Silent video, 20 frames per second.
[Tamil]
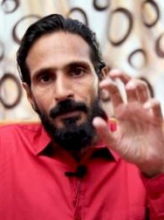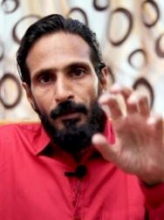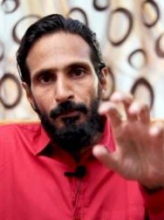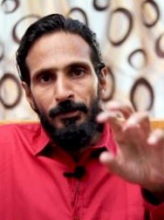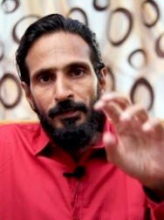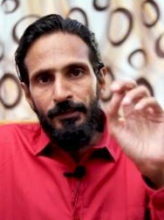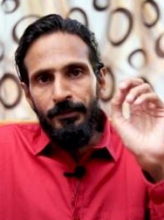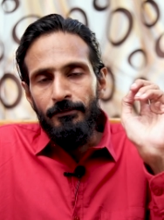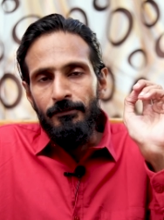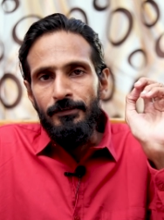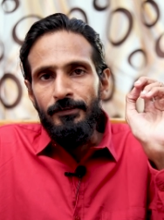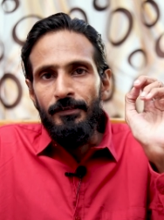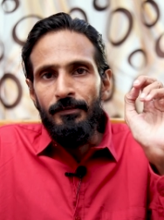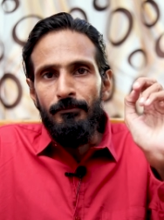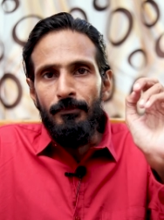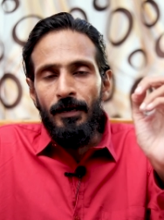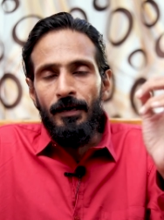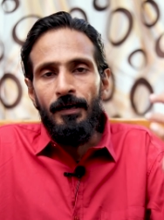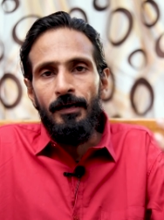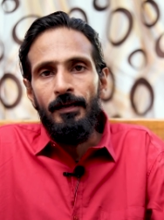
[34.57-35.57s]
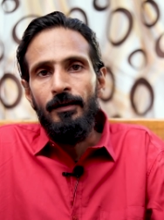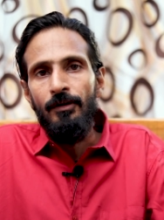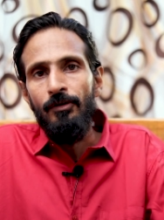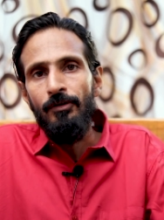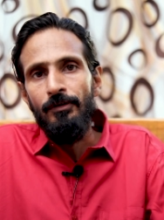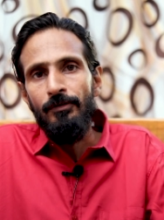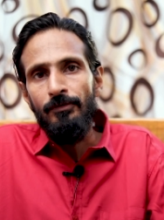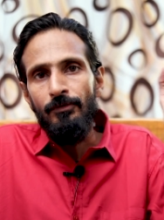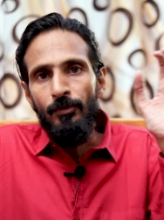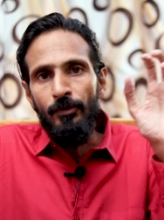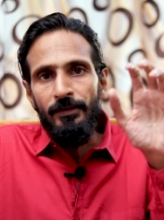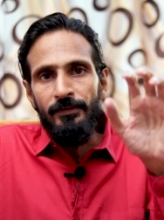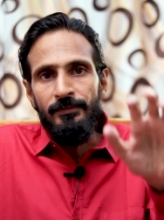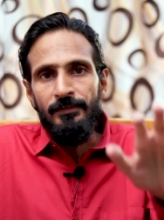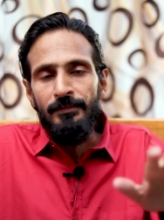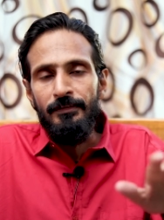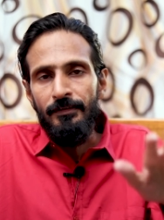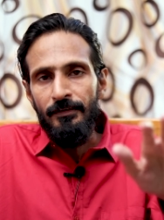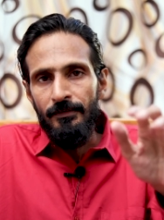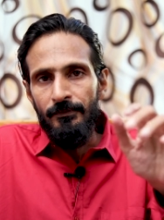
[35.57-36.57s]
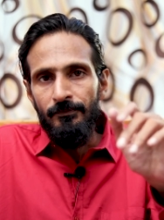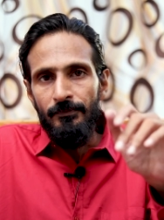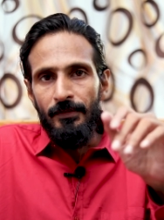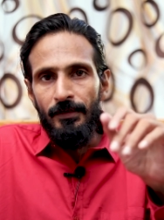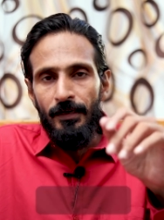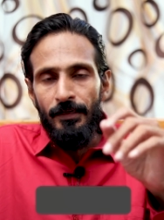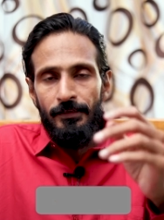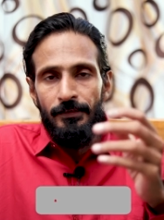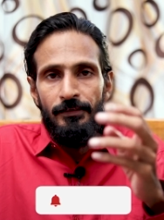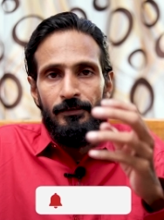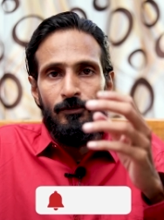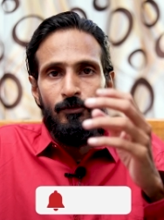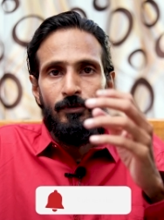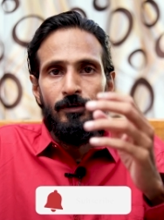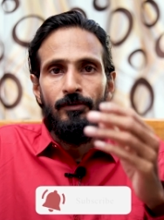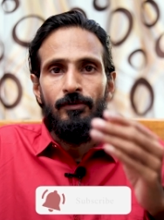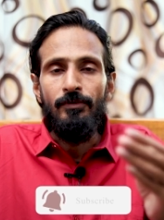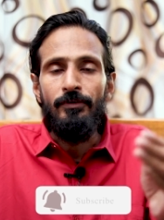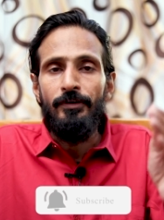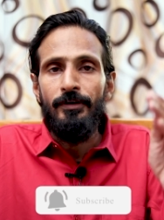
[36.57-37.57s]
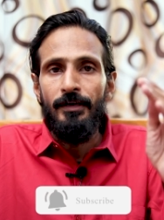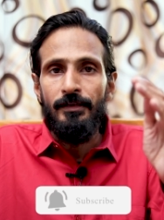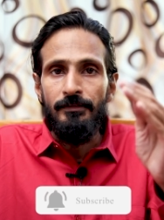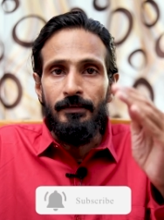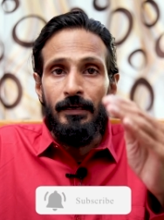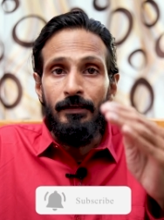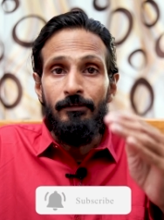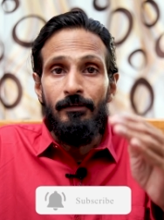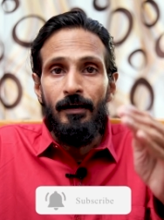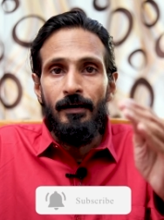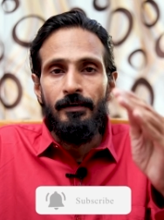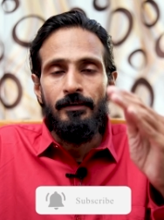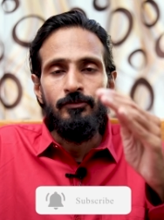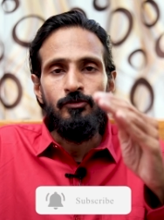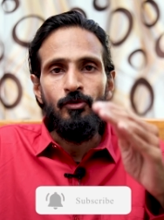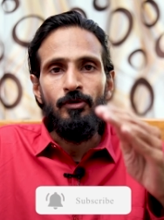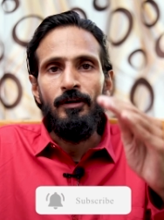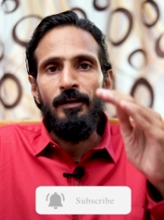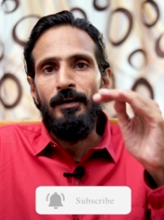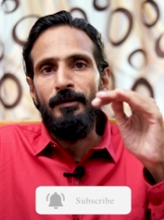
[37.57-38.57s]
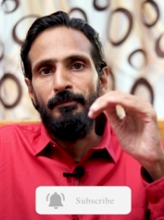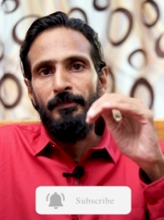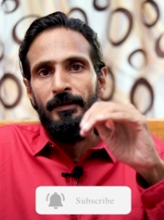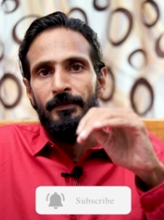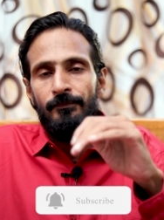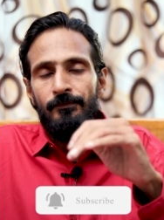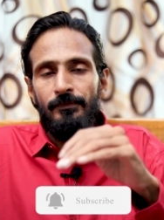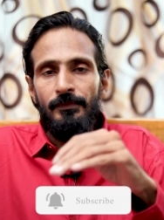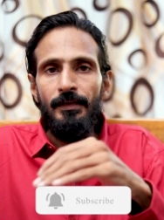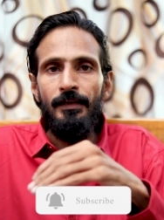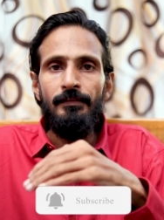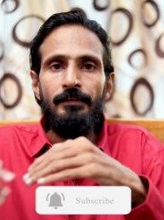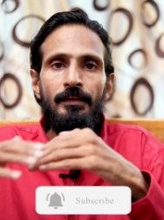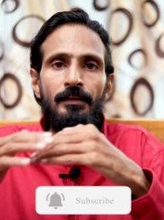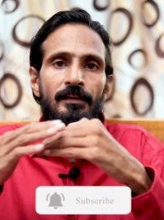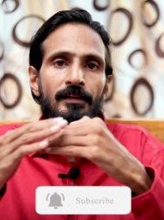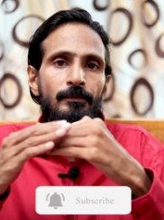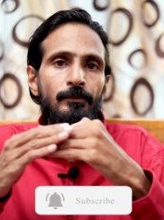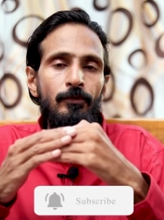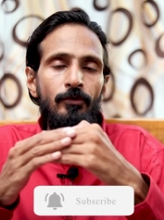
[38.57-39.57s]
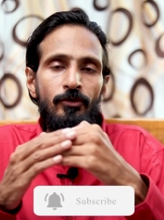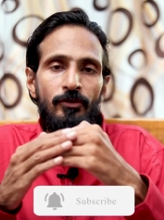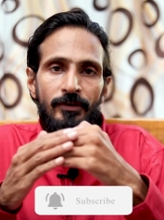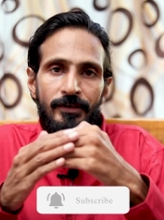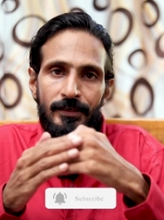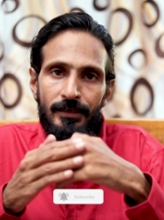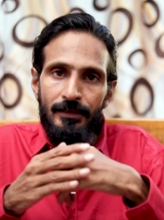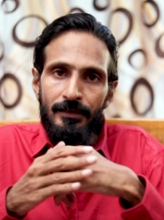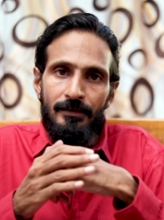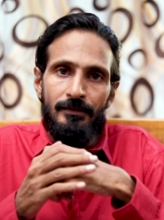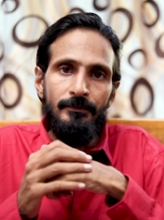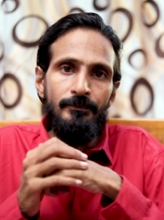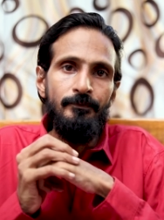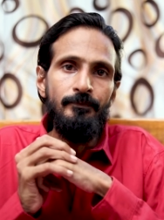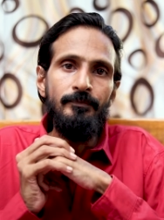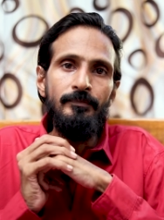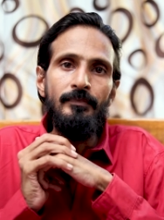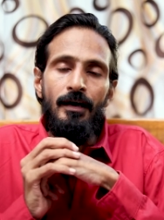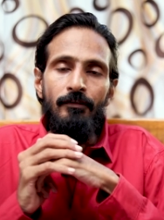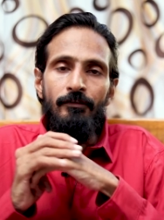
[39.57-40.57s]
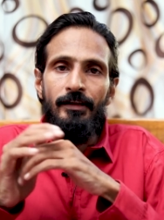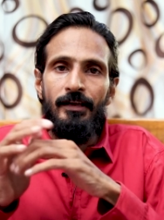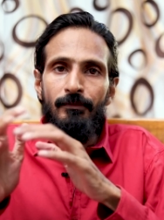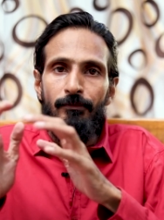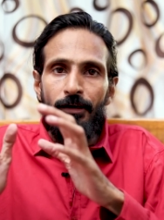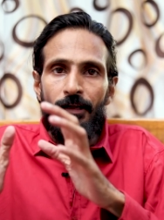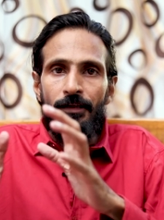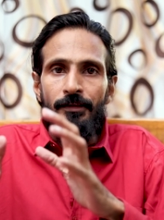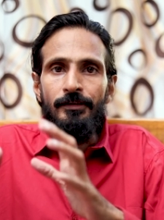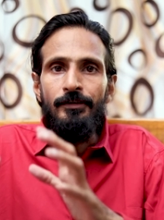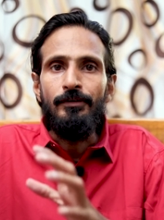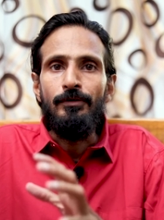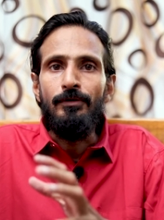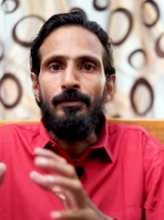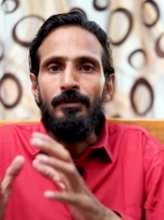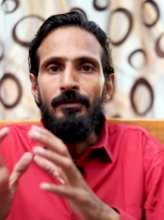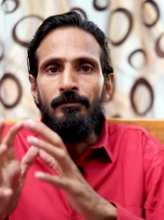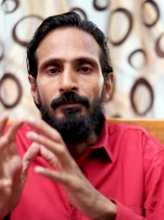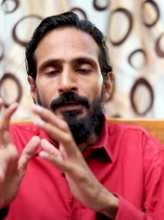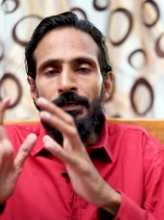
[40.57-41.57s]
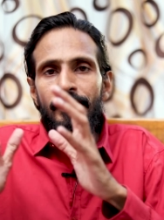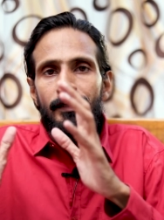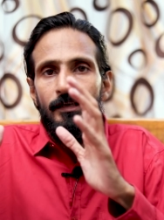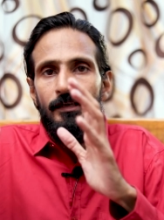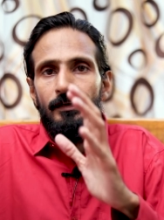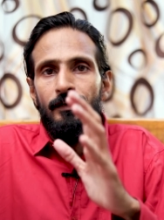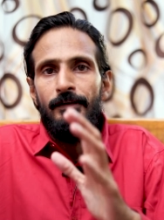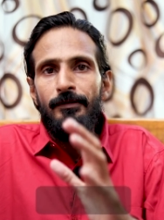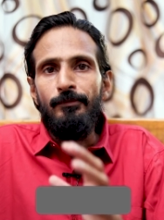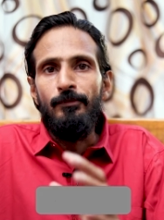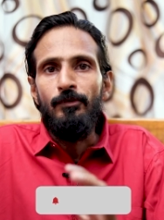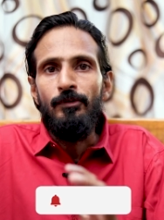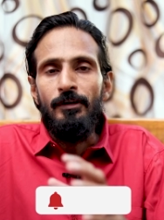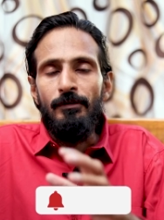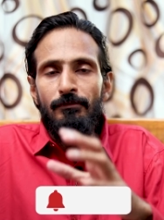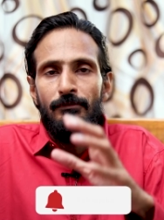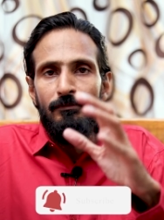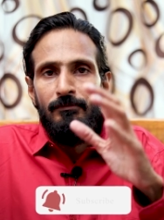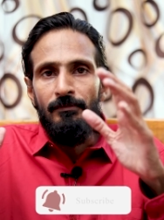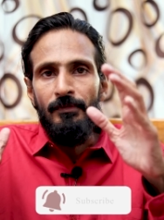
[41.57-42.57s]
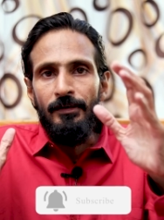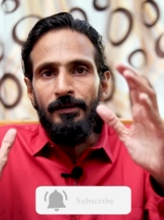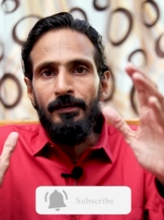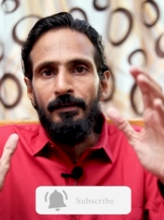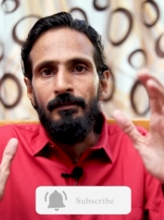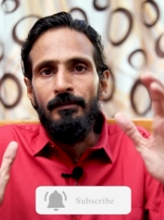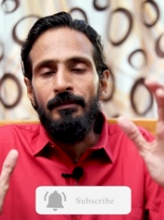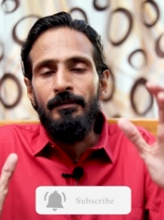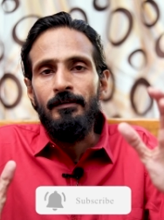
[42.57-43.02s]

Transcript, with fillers: அமலுக்கு வந்து மக்கள் எல்லோரும் ஓடி சென்று அதையும் கூட ஒழுங்காக தெளிவாக சொல்லாமல் எந்தெந்த பொருட்கள் அவைலபிளாக இருக்கோ வண்டிகளின் மூலமும் மற்ற